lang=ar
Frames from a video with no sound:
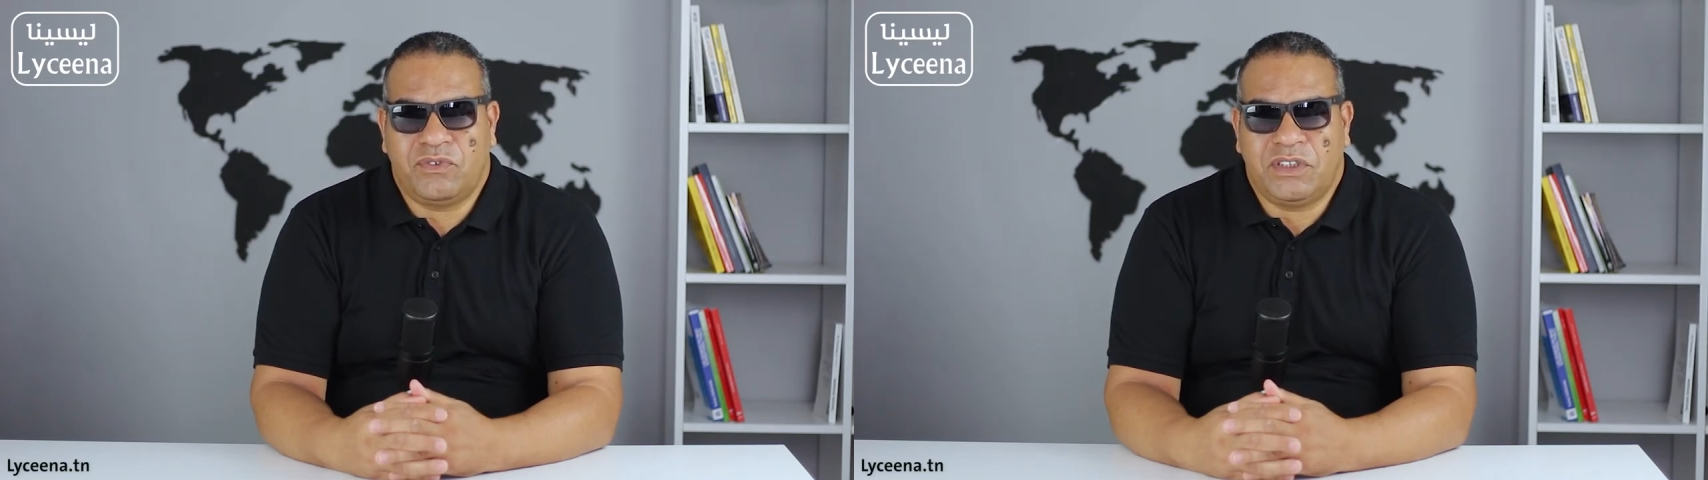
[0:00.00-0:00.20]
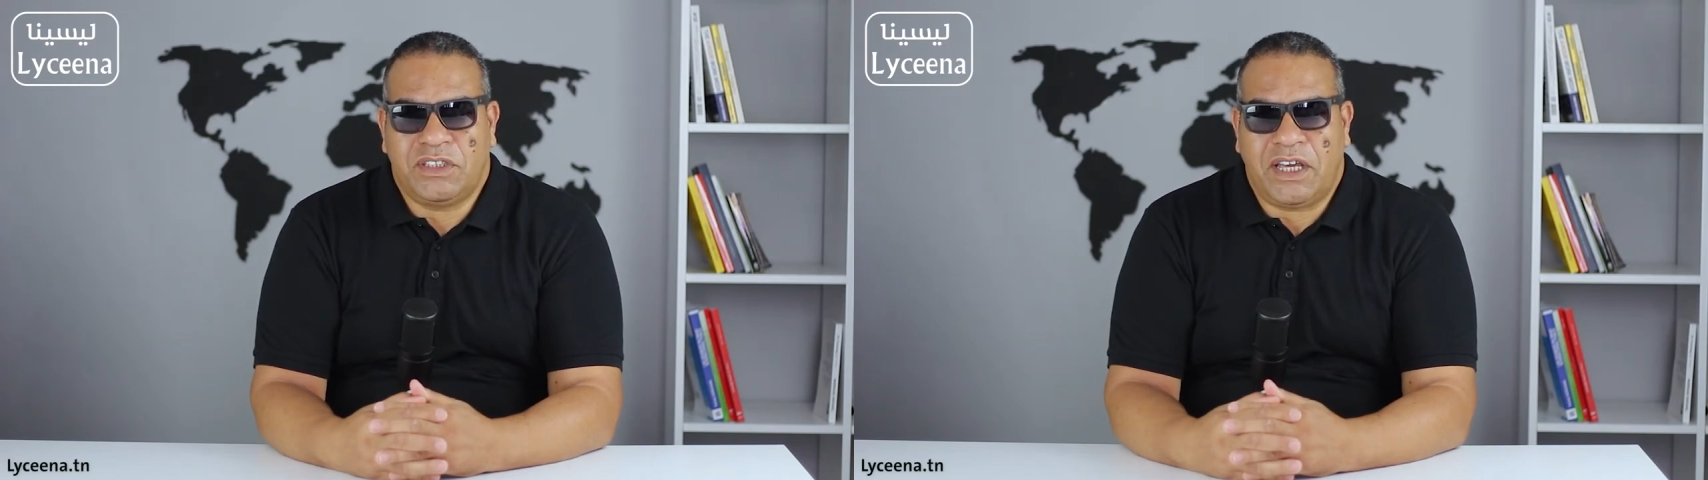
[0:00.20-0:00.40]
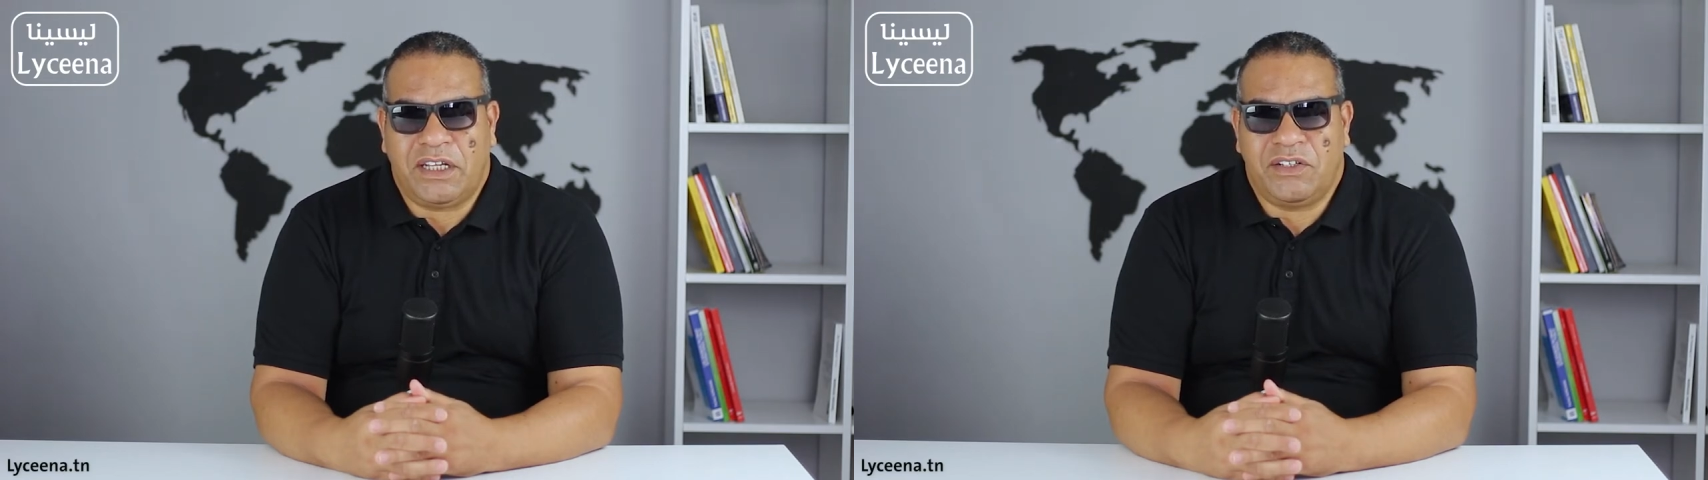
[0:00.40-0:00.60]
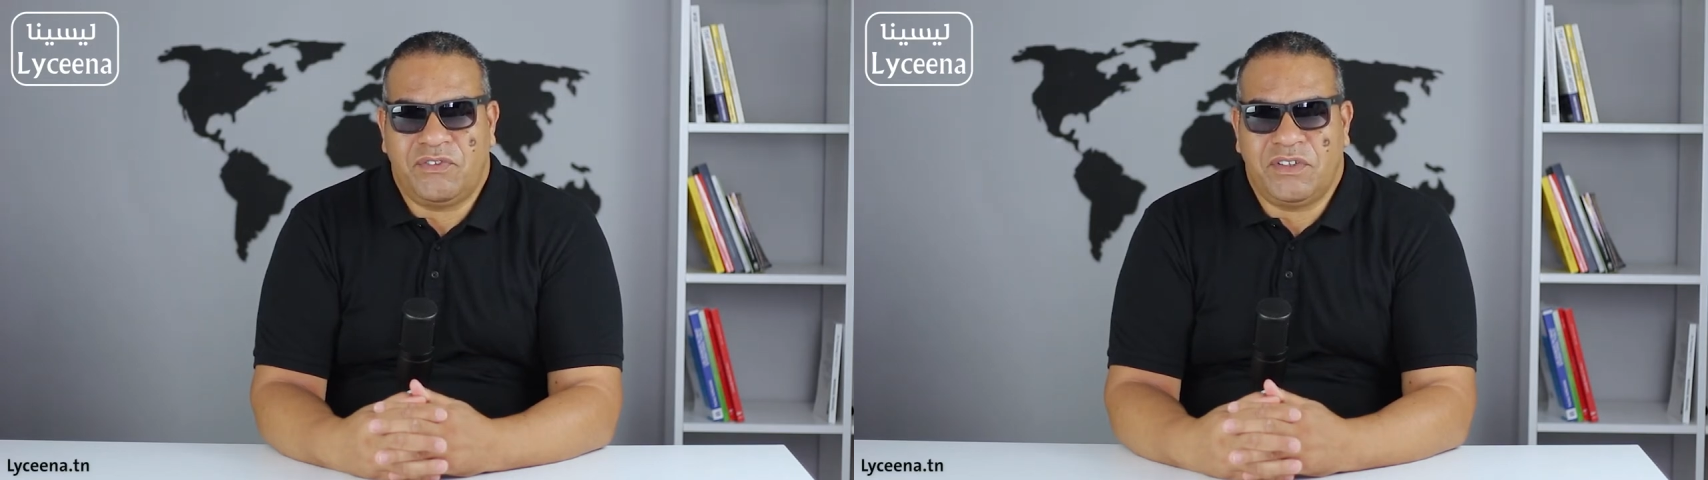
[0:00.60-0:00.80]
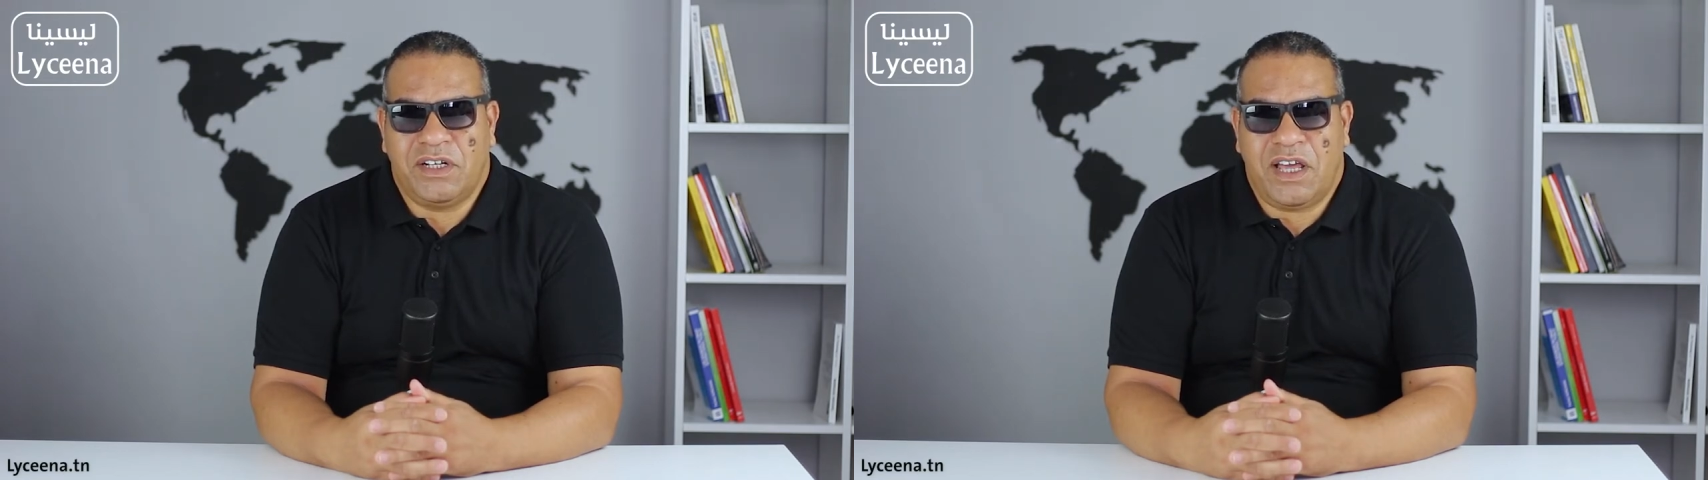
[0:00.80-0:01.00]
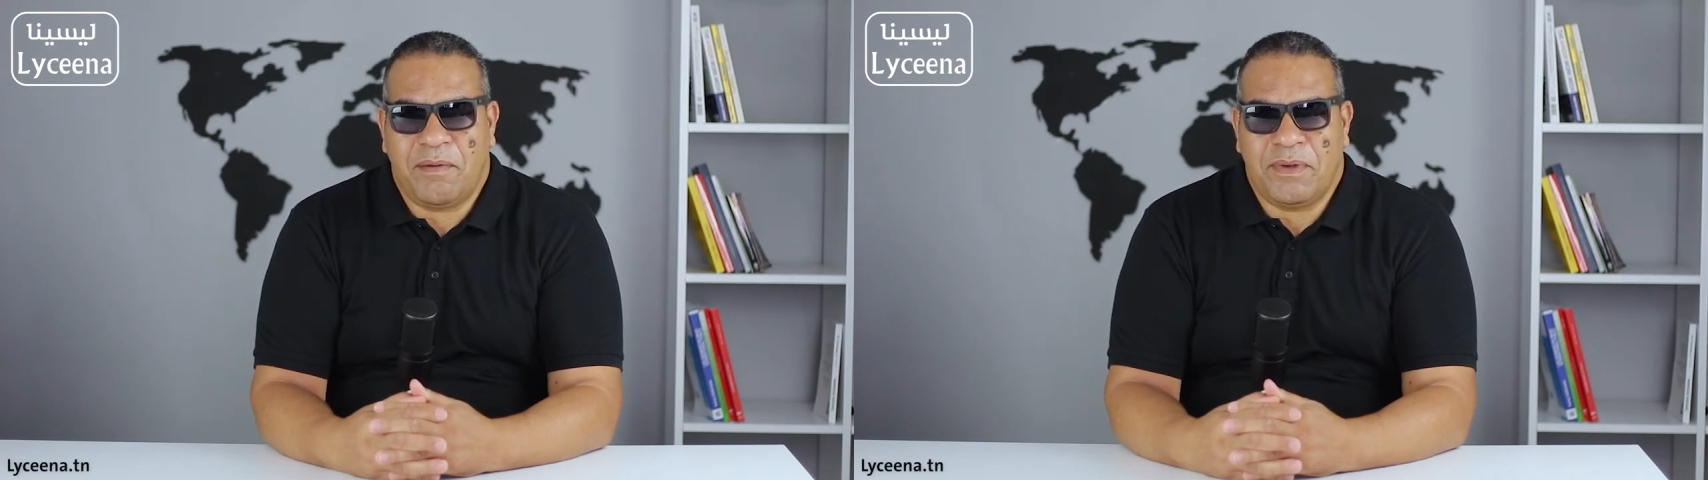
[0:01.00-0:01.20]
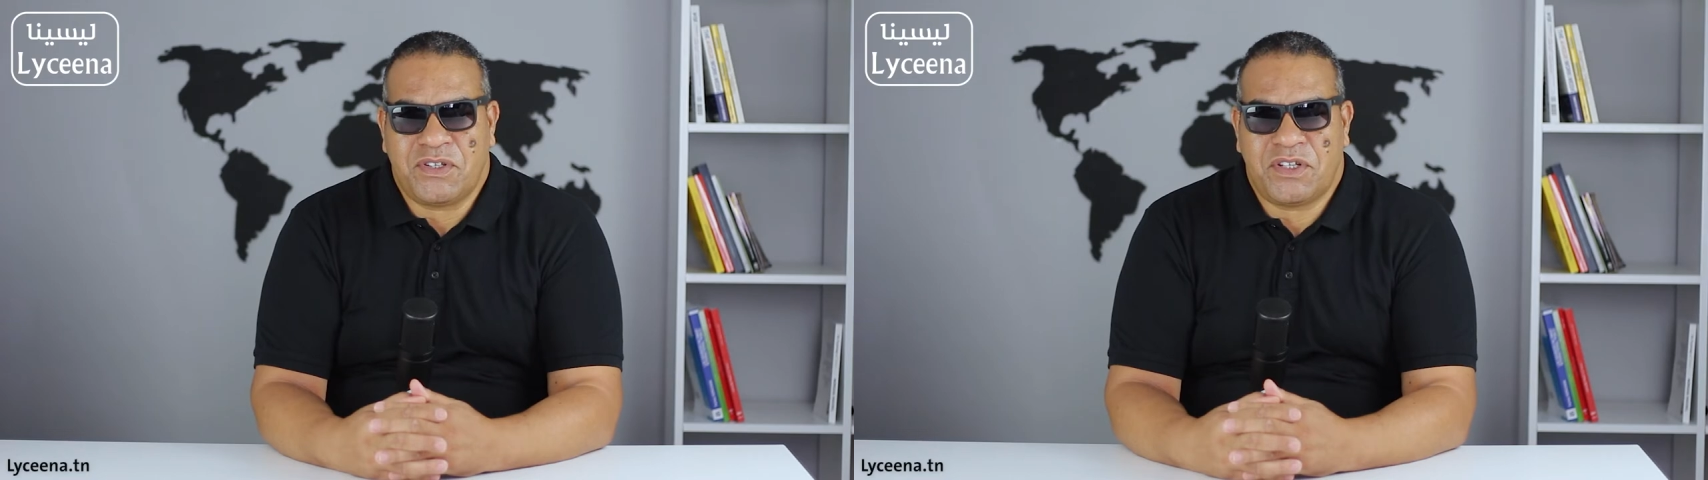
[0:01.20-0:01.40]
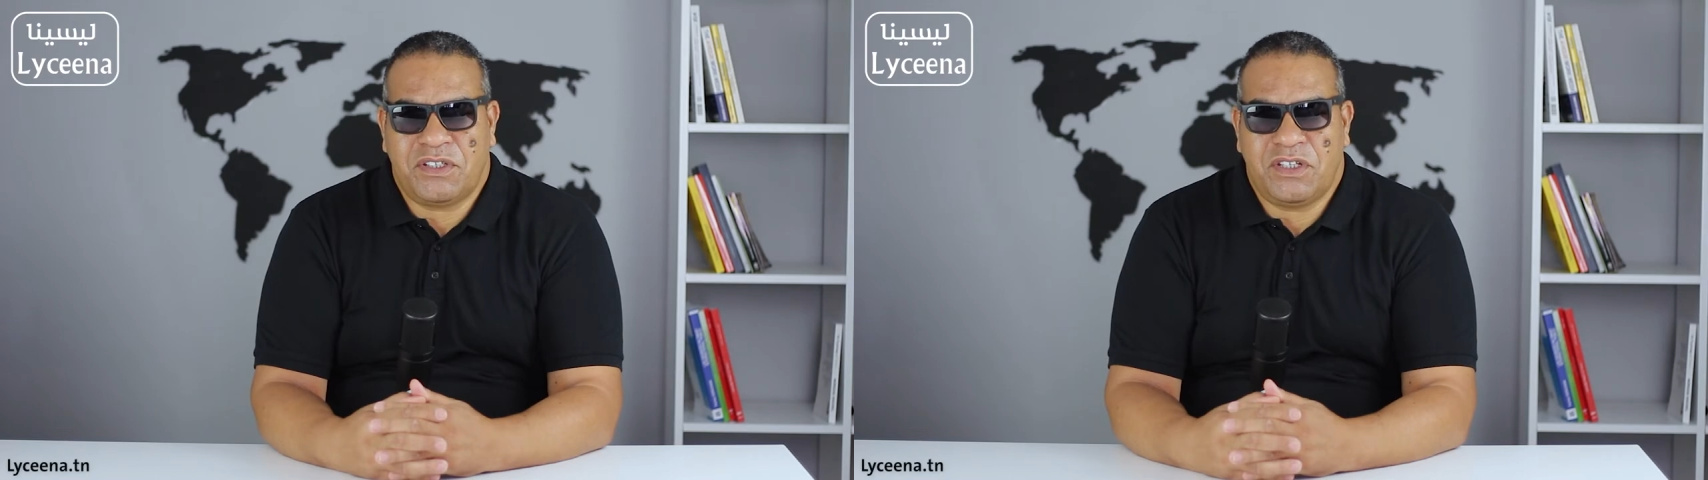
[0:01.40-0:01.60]
في تعريف
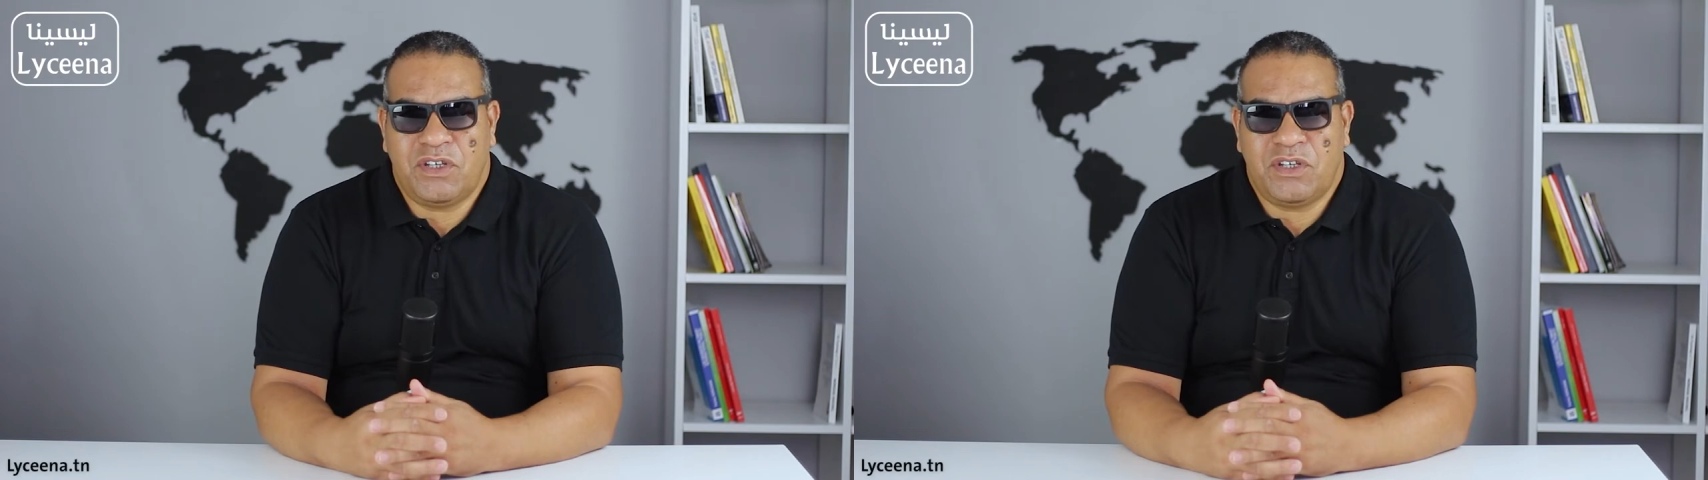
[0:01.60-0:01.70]
الحماسة